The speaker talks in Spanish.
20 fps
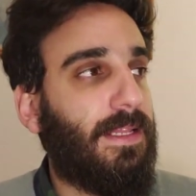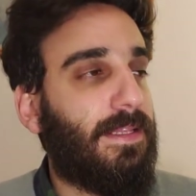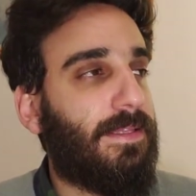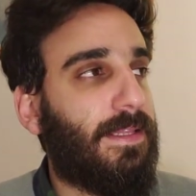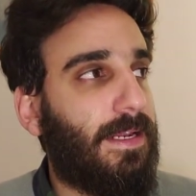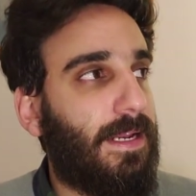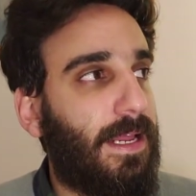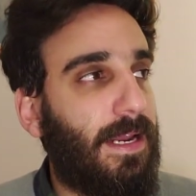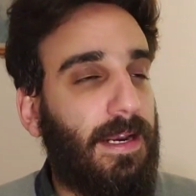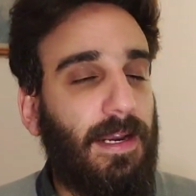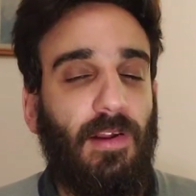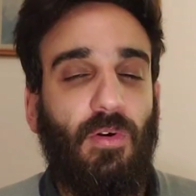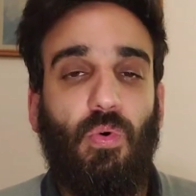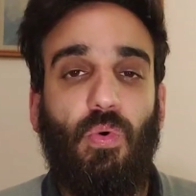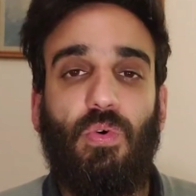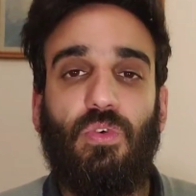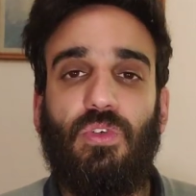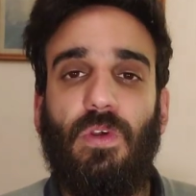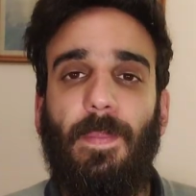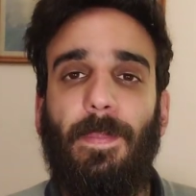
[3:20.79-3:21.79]
tener
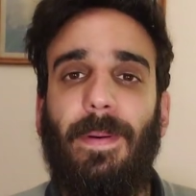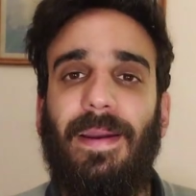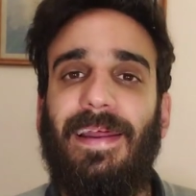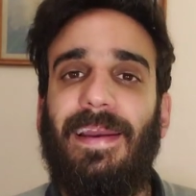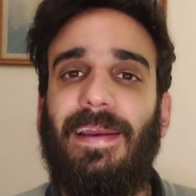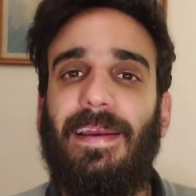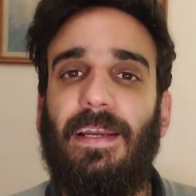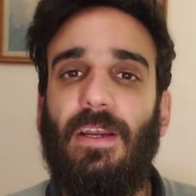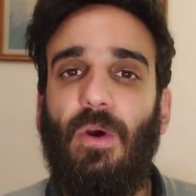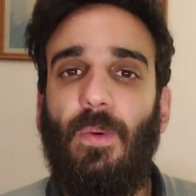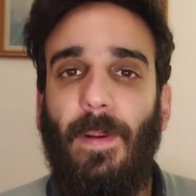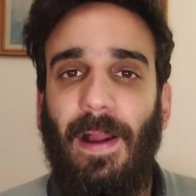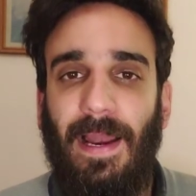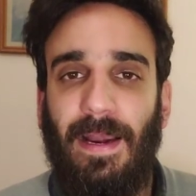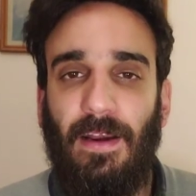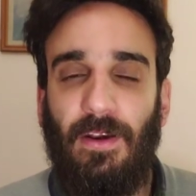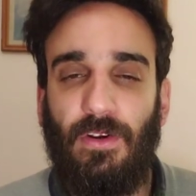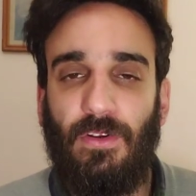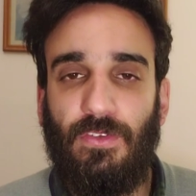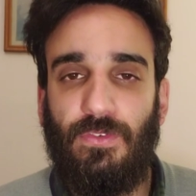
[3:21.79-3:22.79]
recursos para
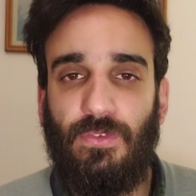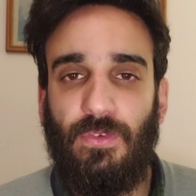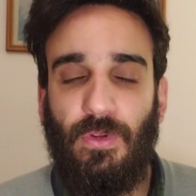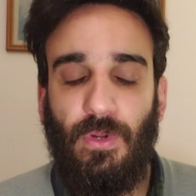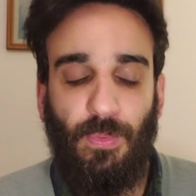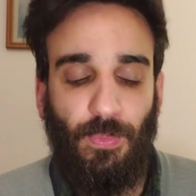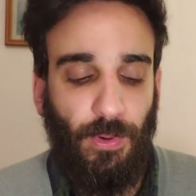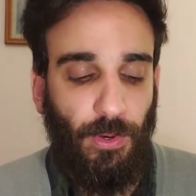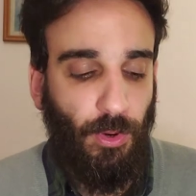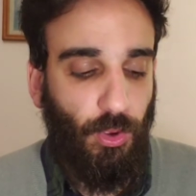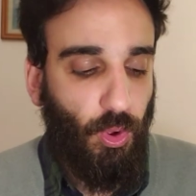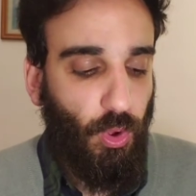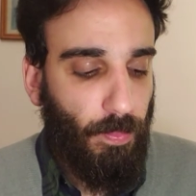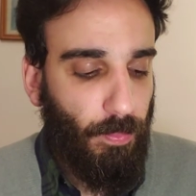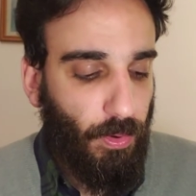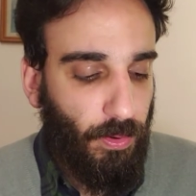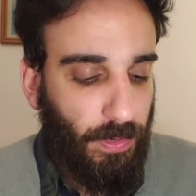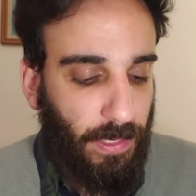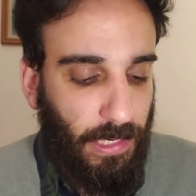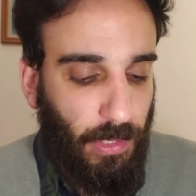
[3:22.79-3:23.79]
renovarnos, bueno,
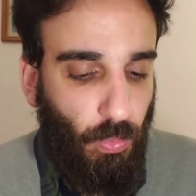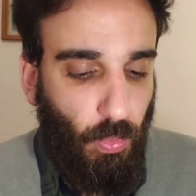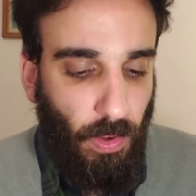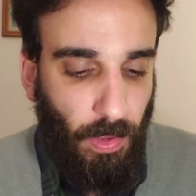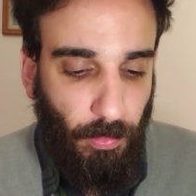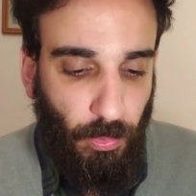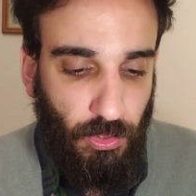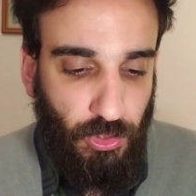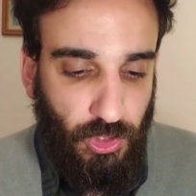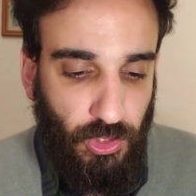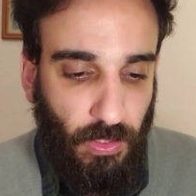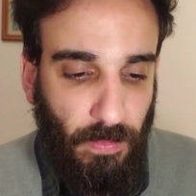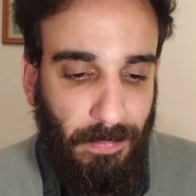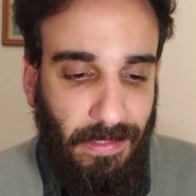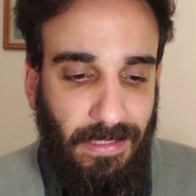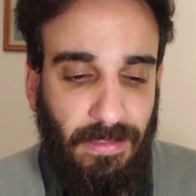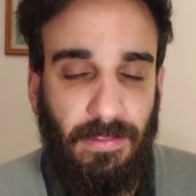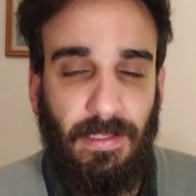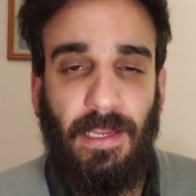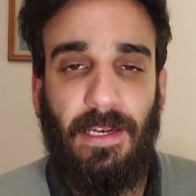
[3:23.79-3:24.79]
¿cómo renuevo yo mi
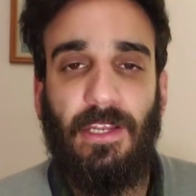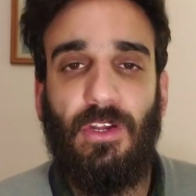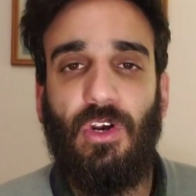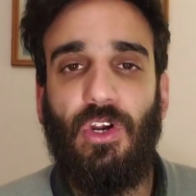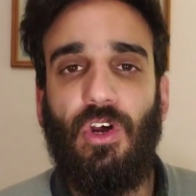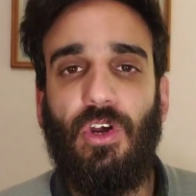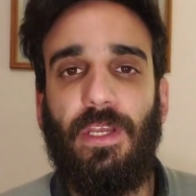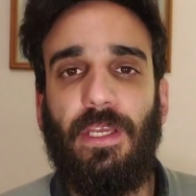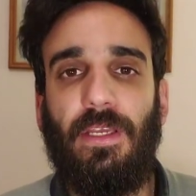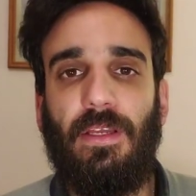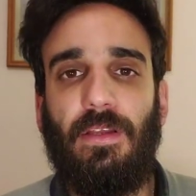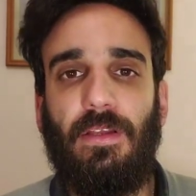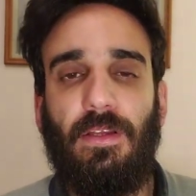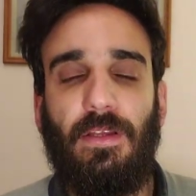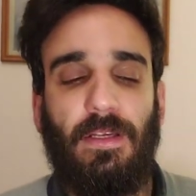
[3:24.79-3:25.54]
interior hoy?